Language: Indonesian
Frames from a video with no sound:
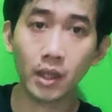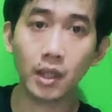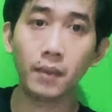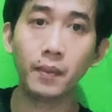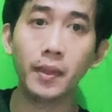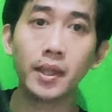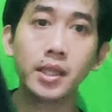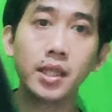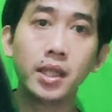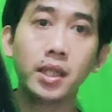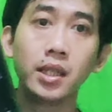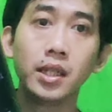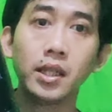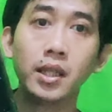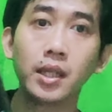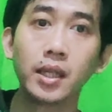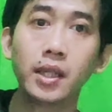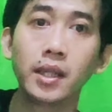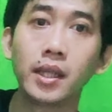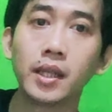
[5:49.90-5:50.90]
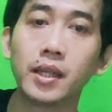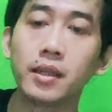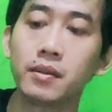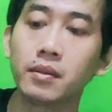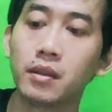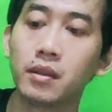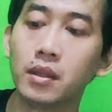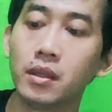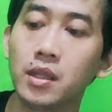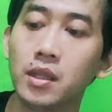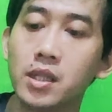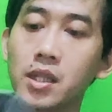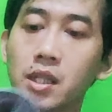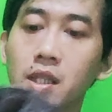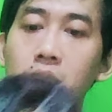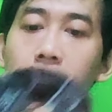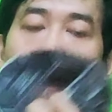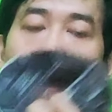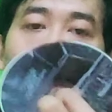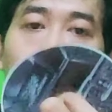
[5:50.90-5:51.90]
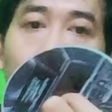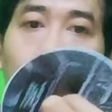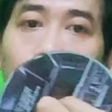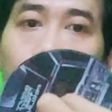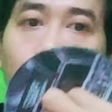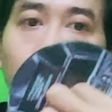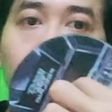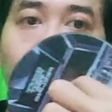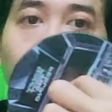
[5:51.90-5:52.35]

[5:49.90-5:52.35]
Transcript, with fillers: tempat sidiknya nah ini sidiknya tuh